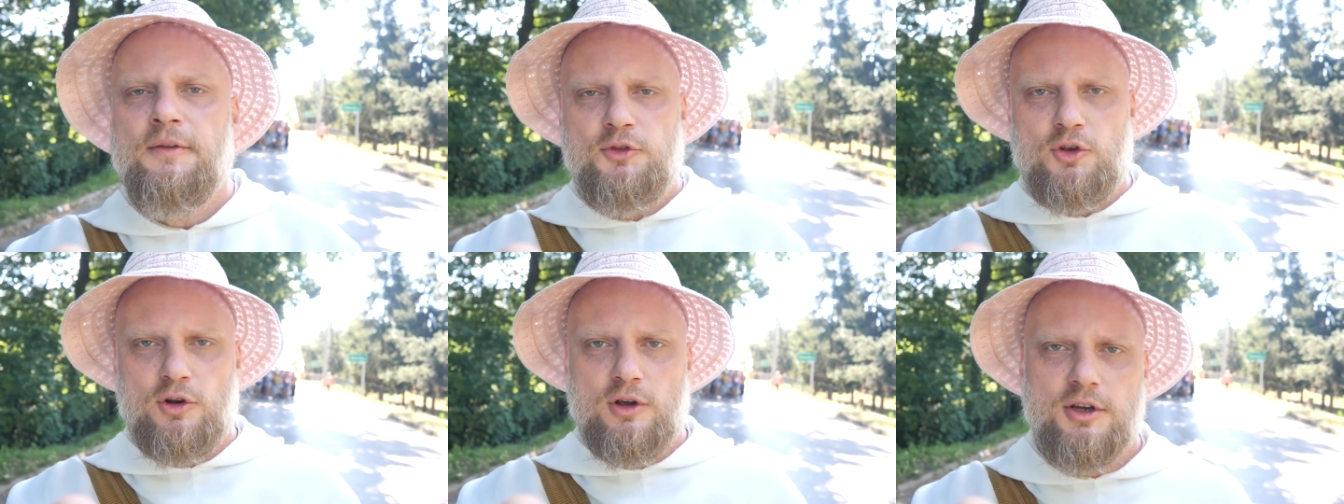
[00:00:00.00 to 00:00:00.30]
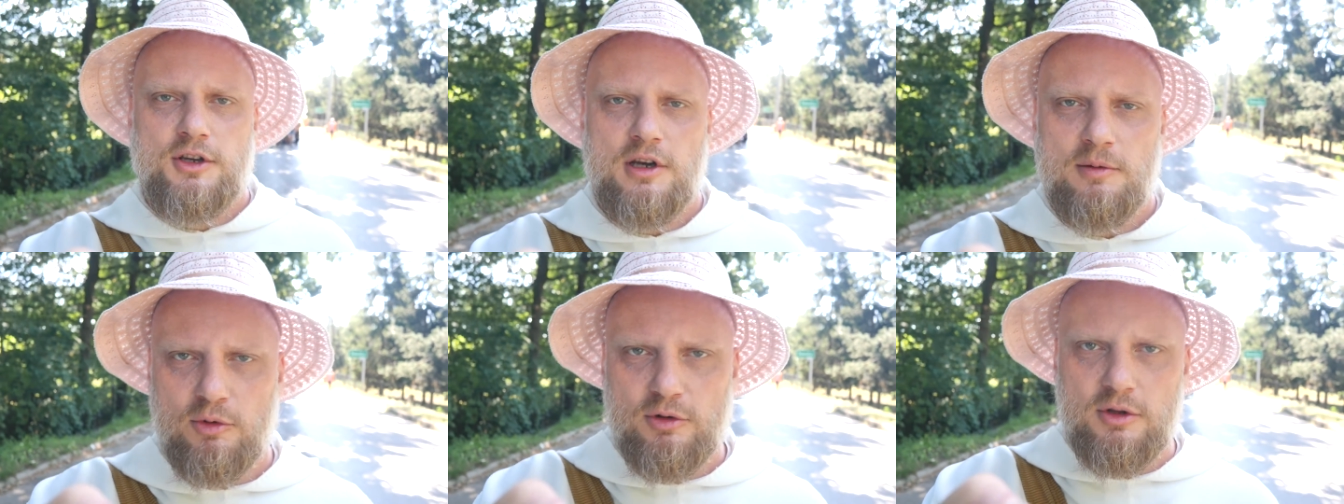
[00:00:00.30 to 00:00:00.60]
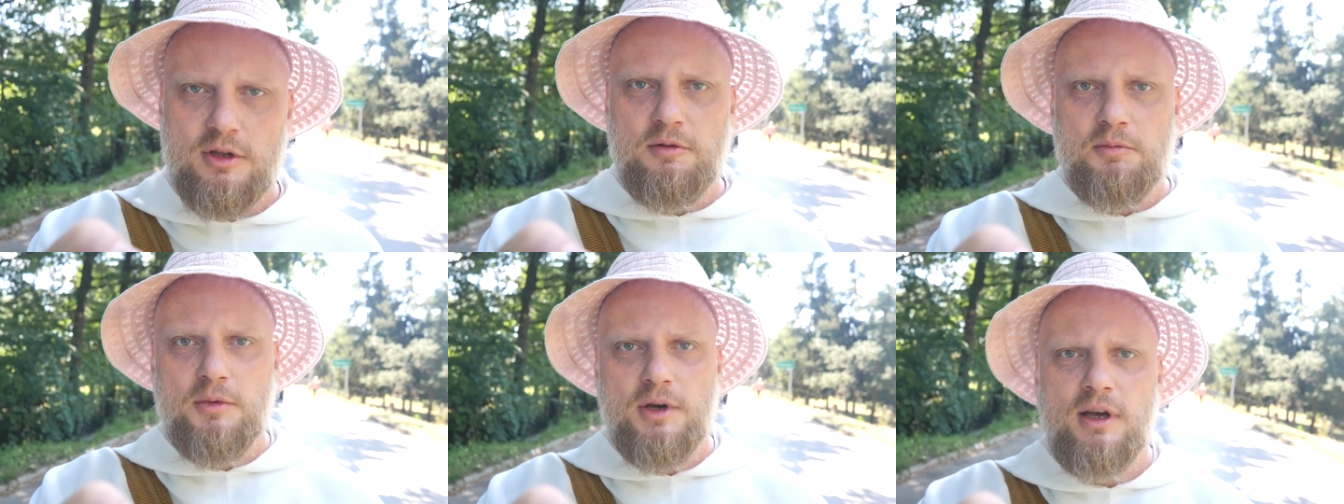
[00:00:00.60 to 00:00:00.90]
trochę się
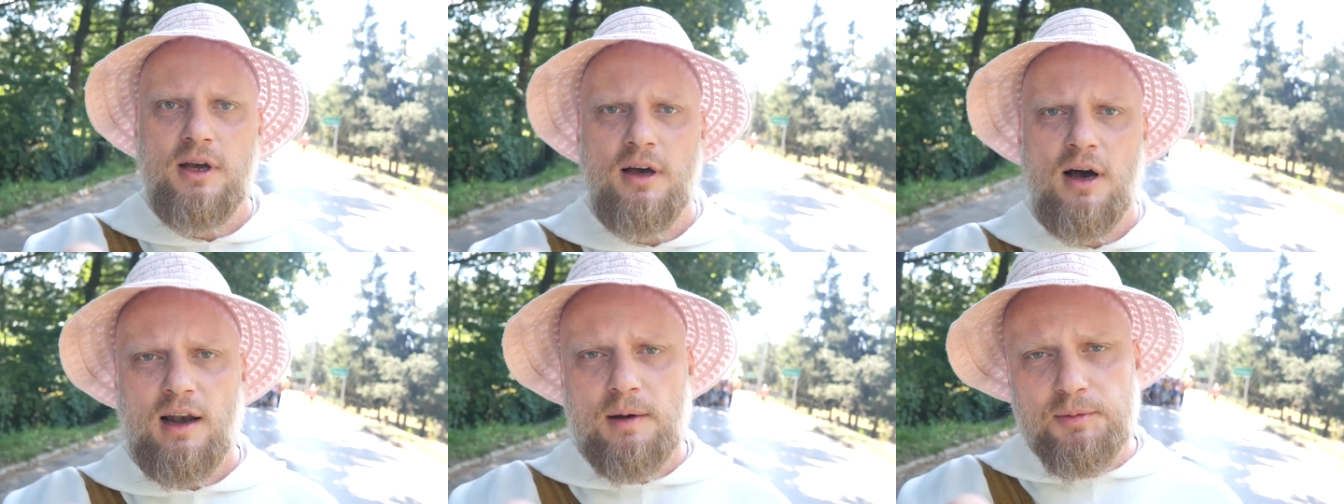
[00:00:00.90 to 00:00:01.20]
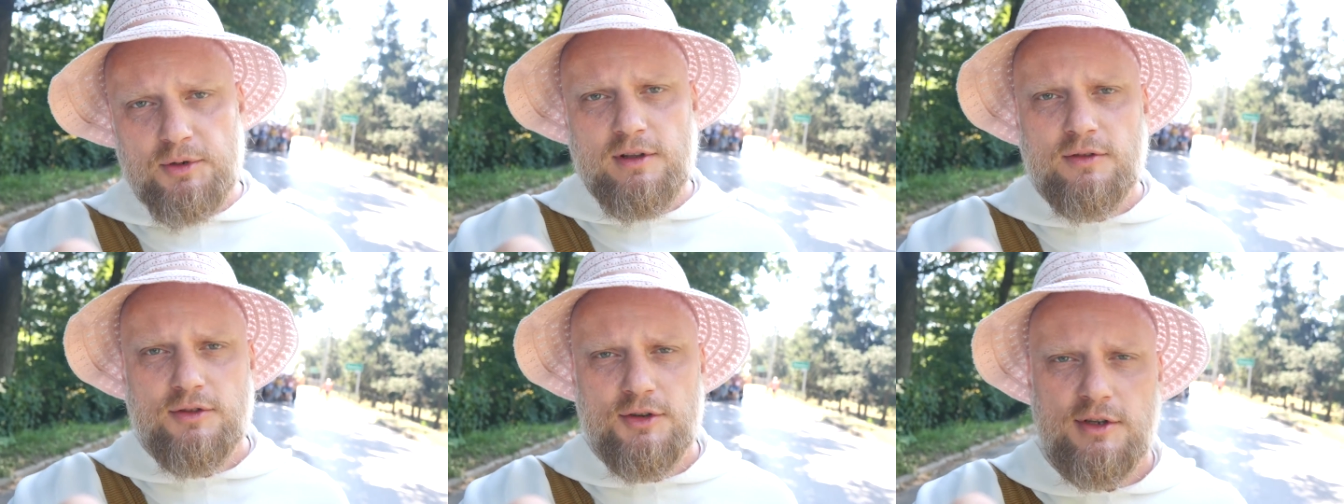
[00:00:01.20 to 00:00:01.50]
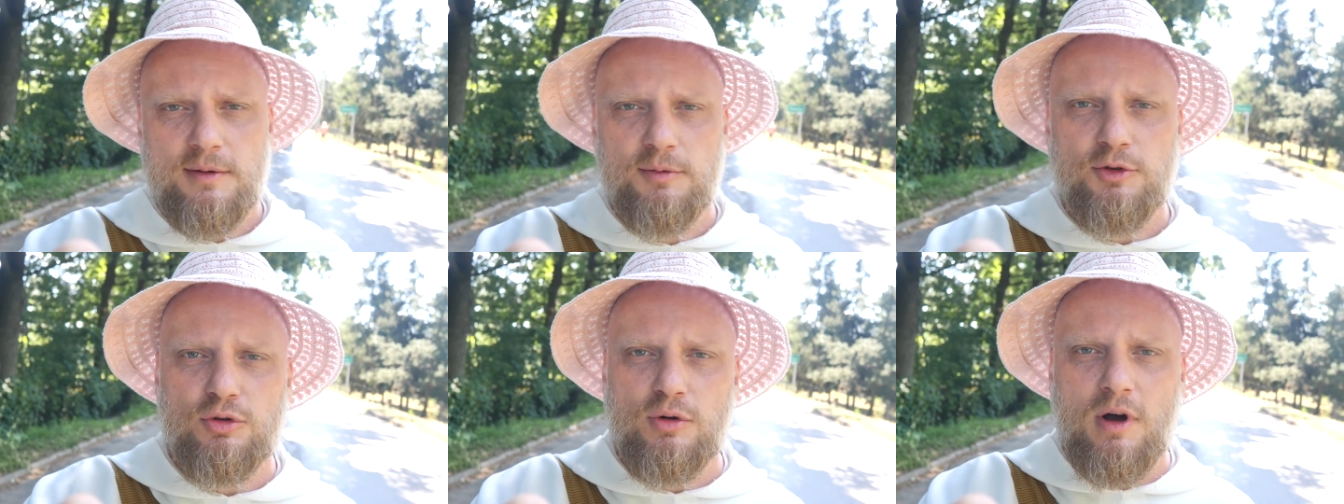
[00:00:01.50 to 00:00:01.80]
modlimy, ale przede
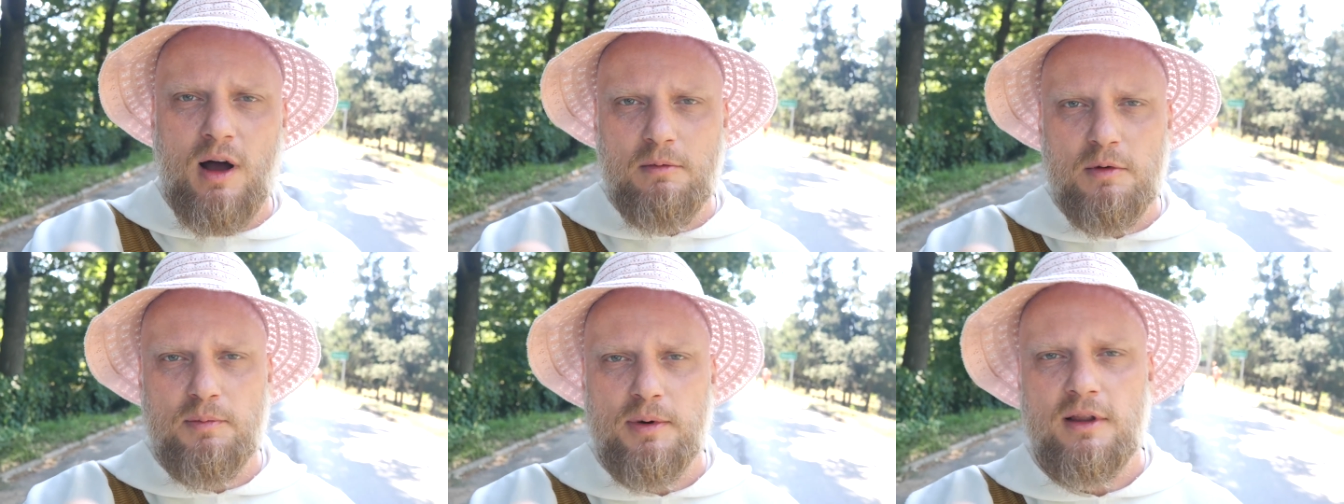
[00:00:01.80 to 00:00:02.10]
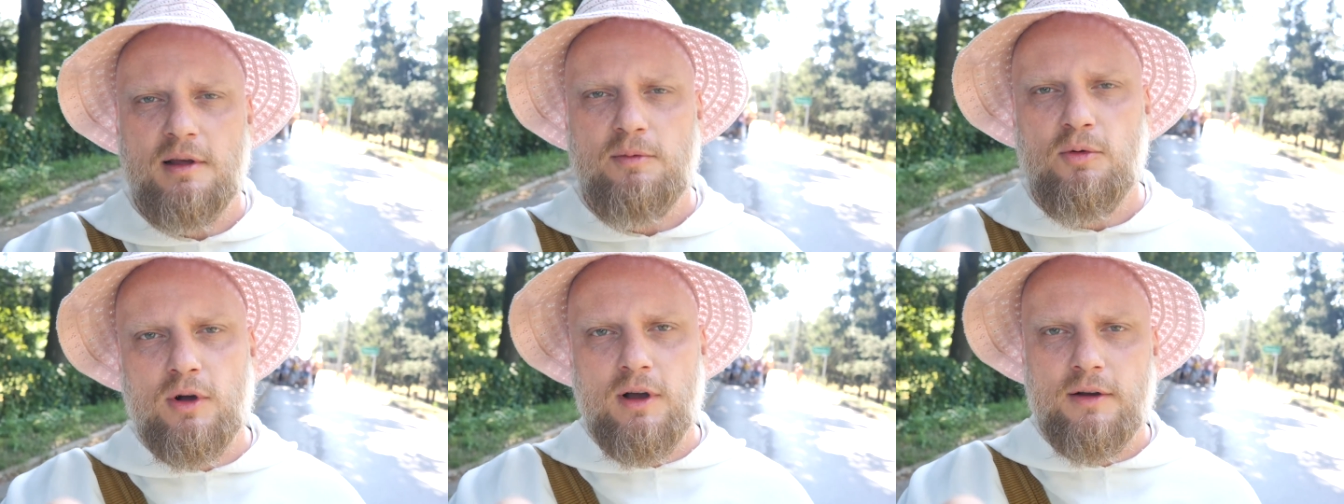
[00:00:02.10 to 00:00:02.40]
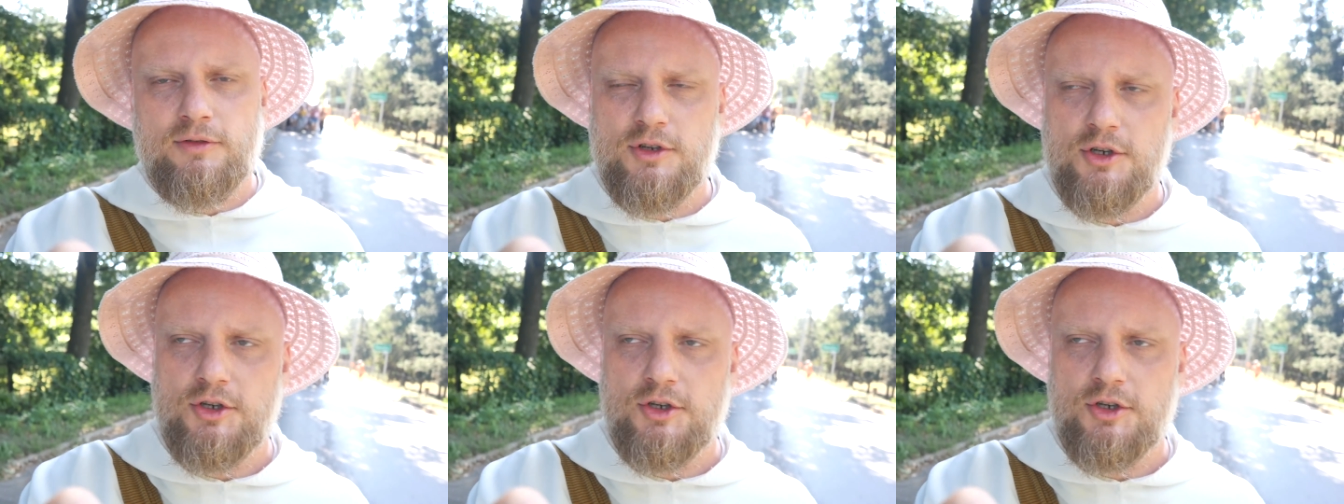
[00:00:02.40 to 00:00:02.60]
wszystkim słuchamy Pana Boga w